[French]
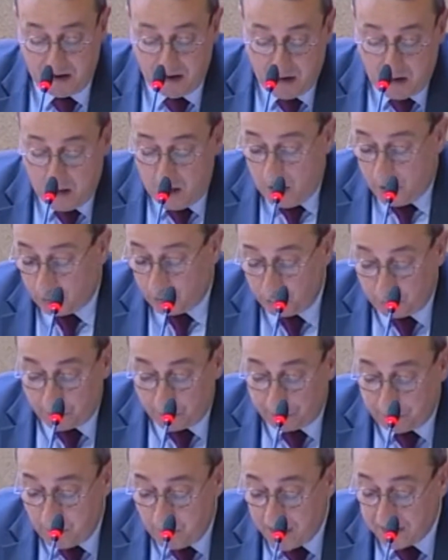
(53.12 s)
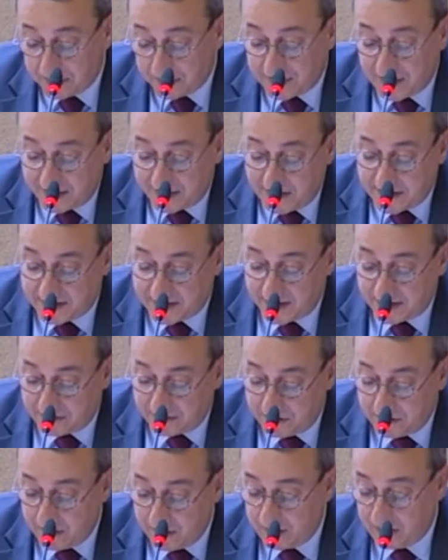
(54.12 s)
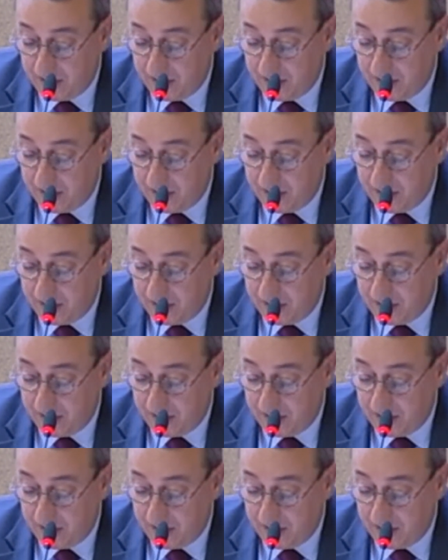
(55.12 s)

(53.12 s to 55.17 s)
Toutefois, dans certains secteurs,